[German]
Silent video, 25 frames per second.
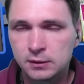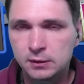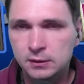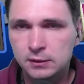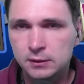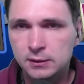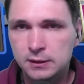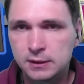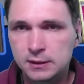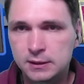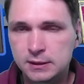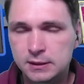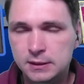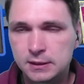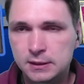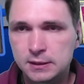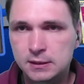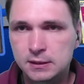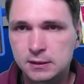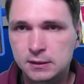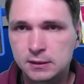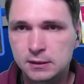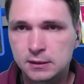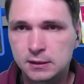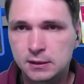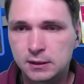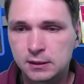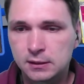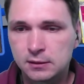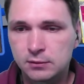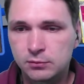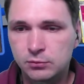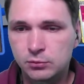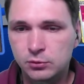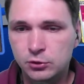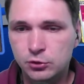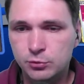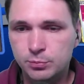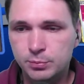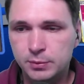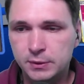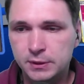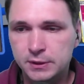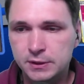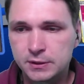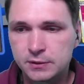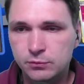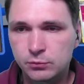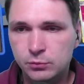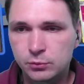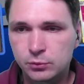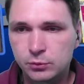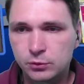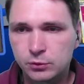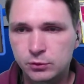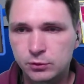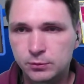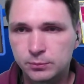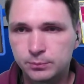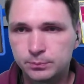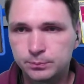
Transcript: dass das hier ein Gardevoir-Spaß wird.